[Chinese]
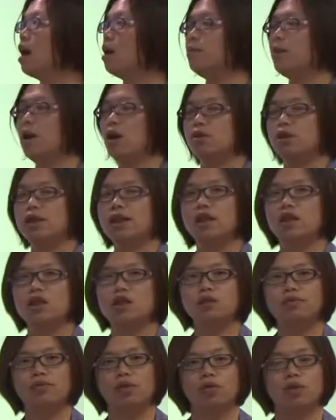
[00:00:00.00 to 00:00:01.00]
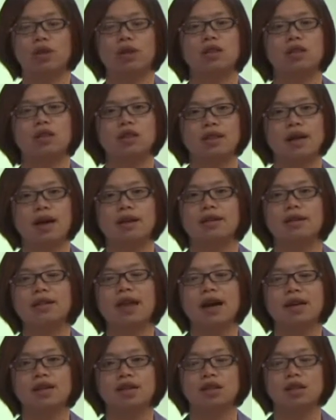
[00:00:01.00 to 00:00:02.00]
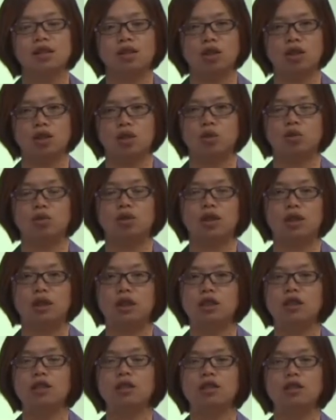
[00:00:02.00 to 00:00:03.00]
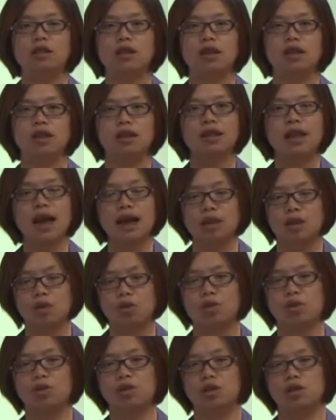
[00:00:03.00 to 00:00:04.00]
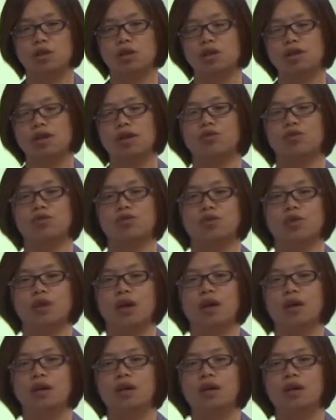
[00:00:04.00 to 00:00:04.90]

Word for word: 表现是否跟市场的大势是一一致的，一个大的趋势是相符的。